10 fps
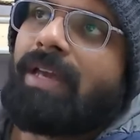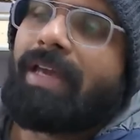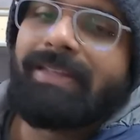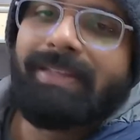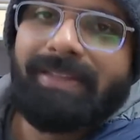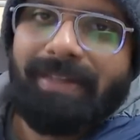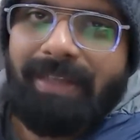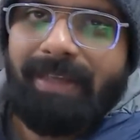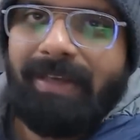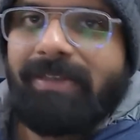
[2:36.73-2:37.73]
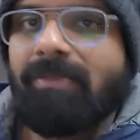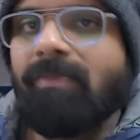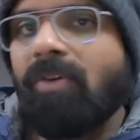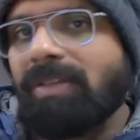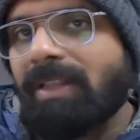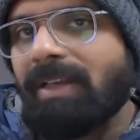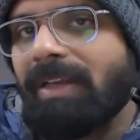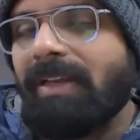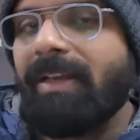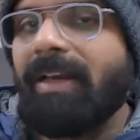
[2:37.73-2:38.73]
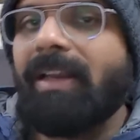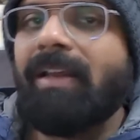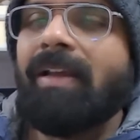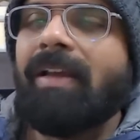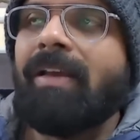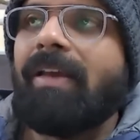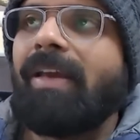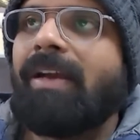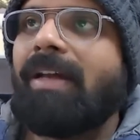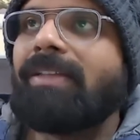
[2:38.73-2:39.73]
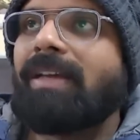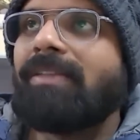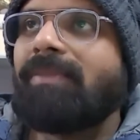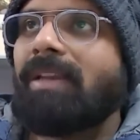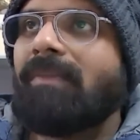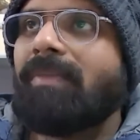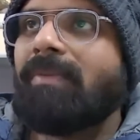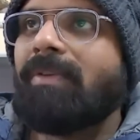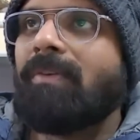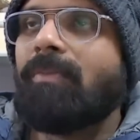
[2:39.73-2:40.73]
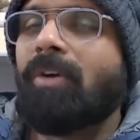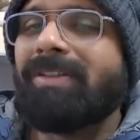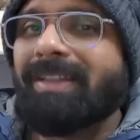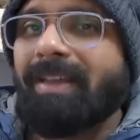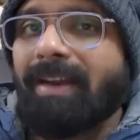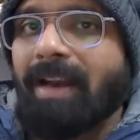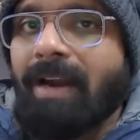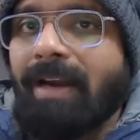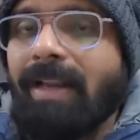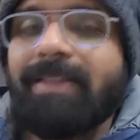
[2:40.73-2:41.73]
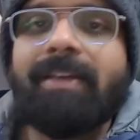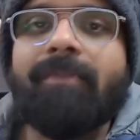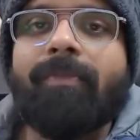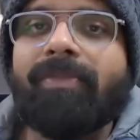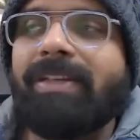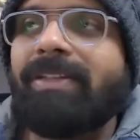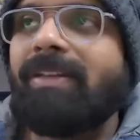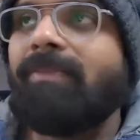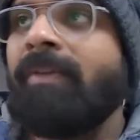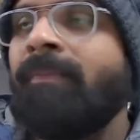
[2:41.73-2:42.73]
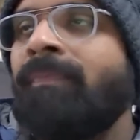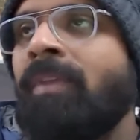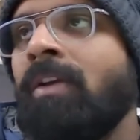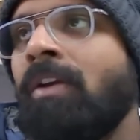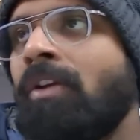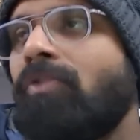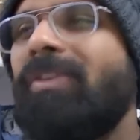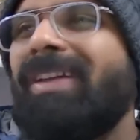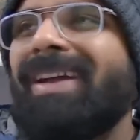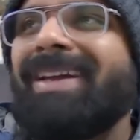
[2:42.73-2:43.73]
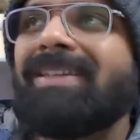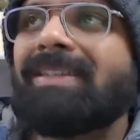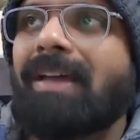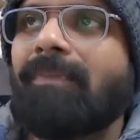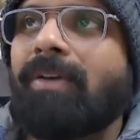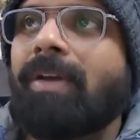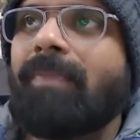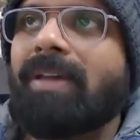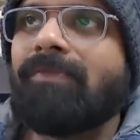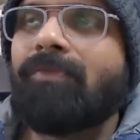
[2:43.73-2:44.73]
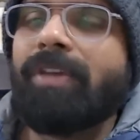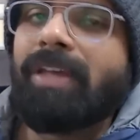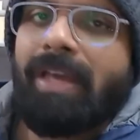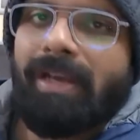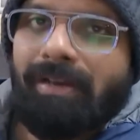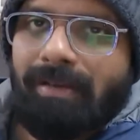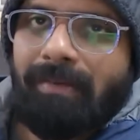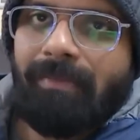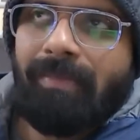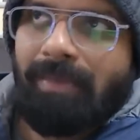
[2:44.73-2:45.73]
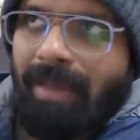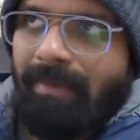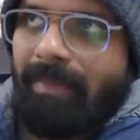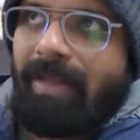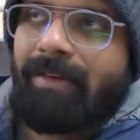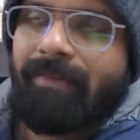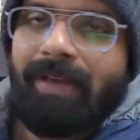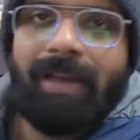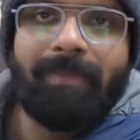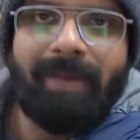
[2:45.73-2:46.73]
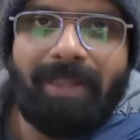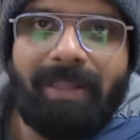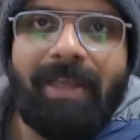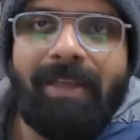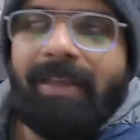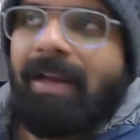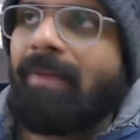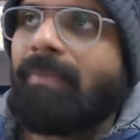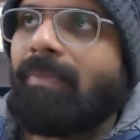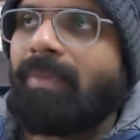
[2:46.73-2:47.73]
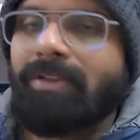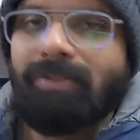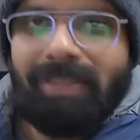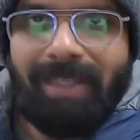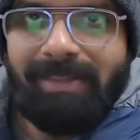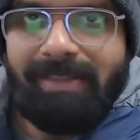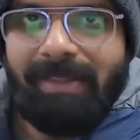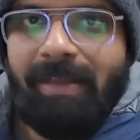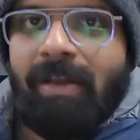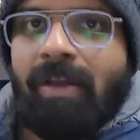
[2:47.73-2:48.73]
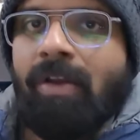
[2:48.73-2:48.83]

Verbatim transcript: एक ऐसी सिटी के अगेंस्ट जो बहुत ज़्यादा क्लिनिकल है एक आध चांस मिलने पे भी और बहुत ज़्यादा रिलेंटलेस है वो पोजेशन में तो उनके अगेंस्ट आपके पास वही एक एकमात्र विकल्प रहता है कि आप अपने जो चांसेस हैं